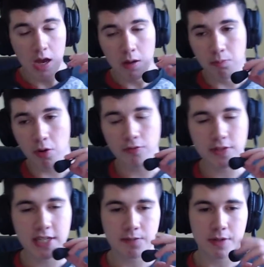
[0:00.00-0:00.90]
Pour vous
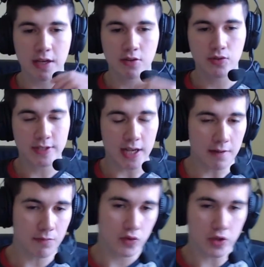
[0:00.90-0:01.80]
expliquer tout ça,
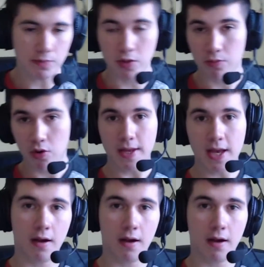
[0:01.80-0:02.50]
nous sommes en première.